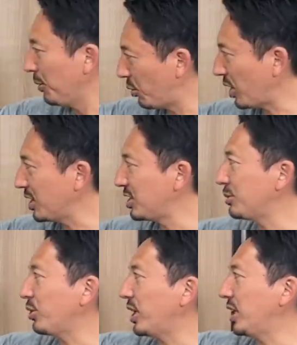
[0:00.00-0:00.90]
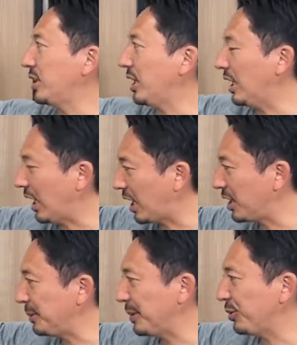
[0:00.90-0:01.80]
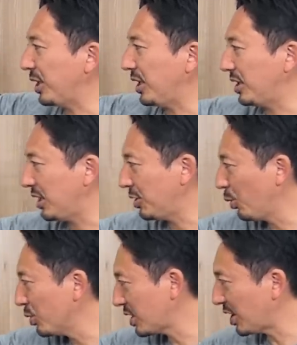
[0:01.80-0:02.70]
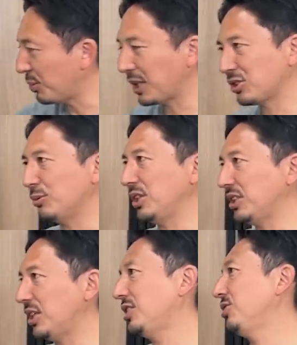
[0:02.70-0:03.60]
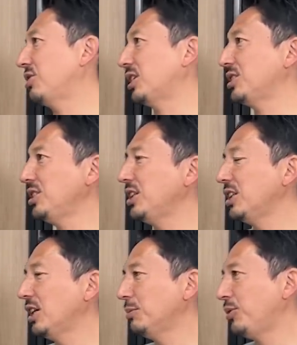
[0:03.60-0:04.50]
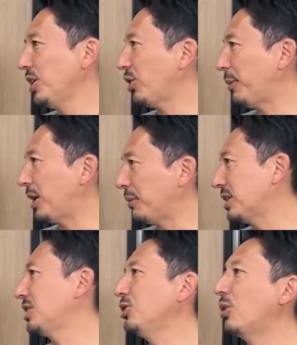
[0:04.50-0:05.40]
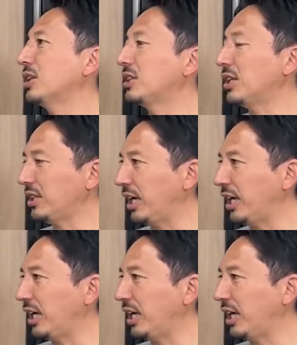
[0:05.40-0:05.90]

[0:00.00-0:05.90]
ボランチもやれて上がり面もやれて両サイドバックもできてっていう形にプレーの幅がまた広がったん